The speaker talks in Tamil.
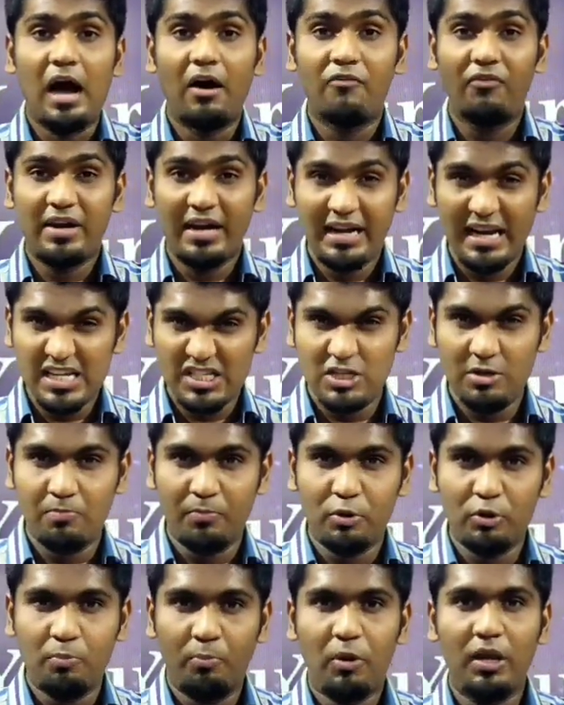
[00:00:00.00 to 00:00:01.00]
அவரை
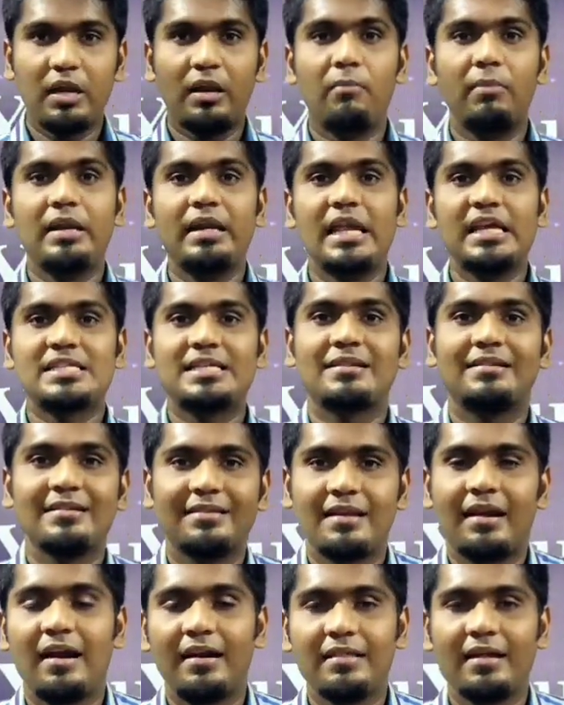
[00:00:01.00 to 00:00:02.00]
நேசிப்பது போல நம்மளை
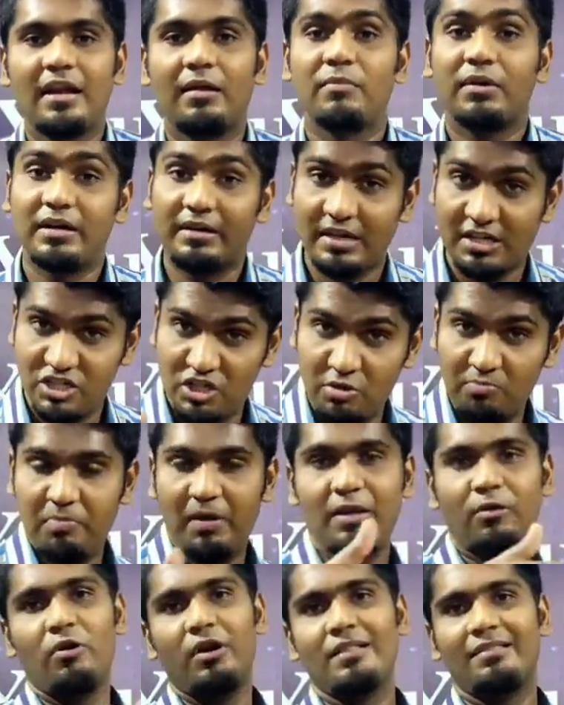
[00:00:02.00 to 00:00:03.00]
நேசித்ததுனால தான் நமக்கு
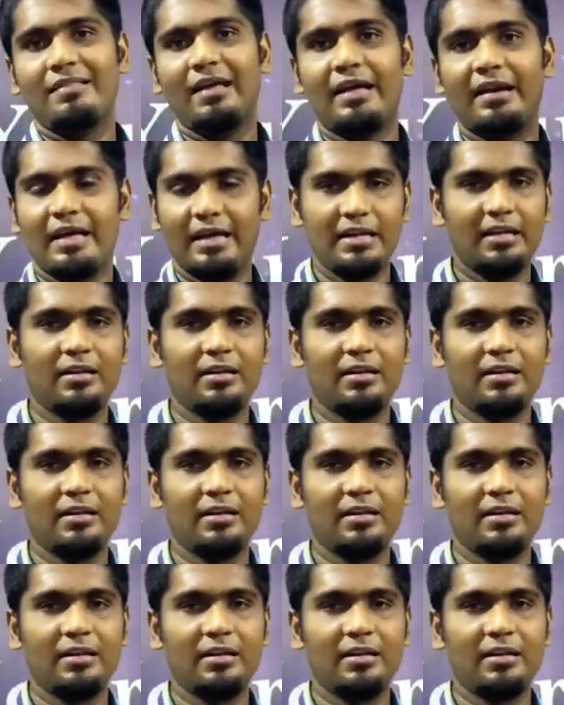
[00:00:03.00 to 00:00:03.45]
ரட்சிப்பை கொடுத்தார்